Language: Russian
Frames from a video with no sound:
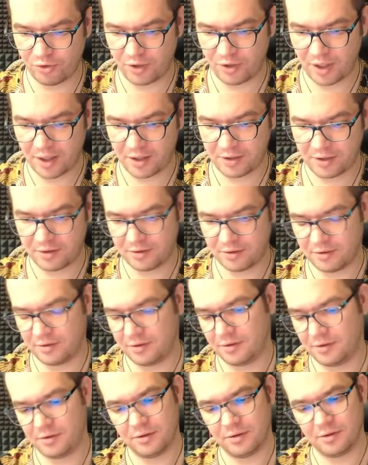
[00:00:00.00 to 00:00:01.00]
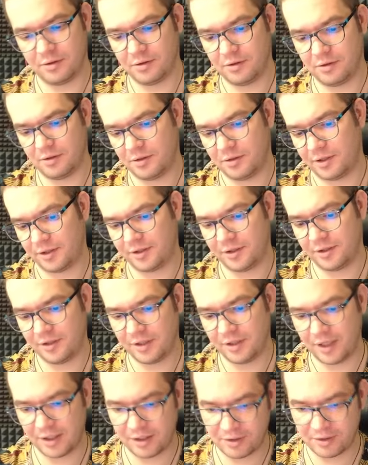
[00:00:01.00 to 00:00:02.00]
как э, рты
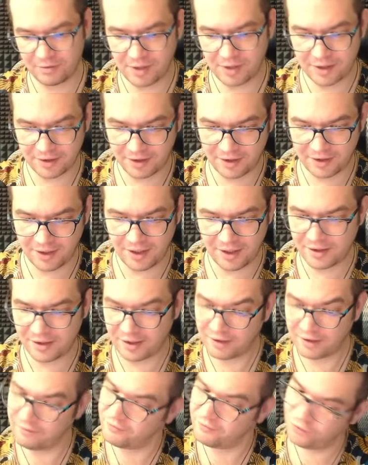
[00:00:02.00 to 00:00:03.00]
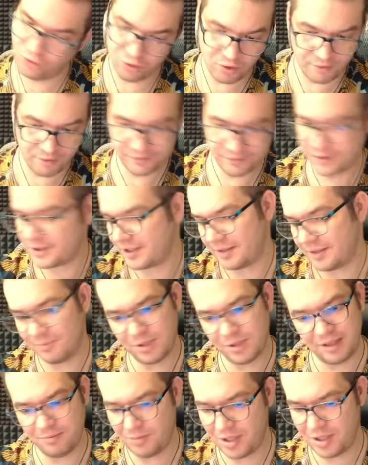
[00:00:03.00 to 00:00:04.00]
неадекватных хейтеров, но тем
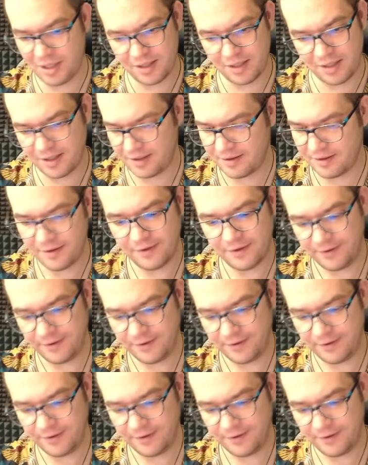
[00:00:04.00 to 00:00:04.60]
не менее.